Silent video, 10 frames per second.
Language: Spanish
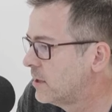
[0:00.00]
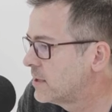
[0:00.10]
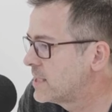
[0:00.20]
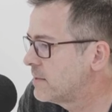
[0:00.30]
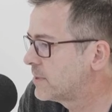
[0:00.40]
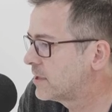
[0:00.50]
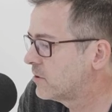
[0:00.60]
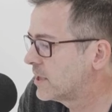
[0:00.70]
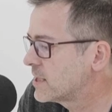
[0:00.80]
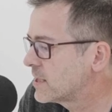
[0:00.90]
siempre
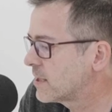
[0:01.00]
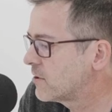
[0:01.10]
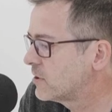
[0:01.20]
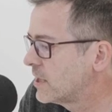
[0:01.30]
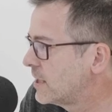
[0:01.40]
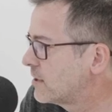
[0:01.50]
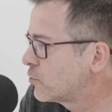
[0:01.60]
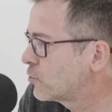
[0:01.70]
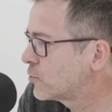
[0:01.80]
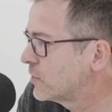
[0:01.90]
con la sensación del
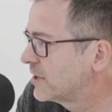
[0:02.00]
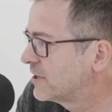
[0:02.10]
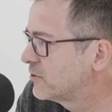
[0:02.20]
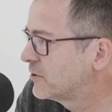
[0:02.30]
intruso aquí, ¿no?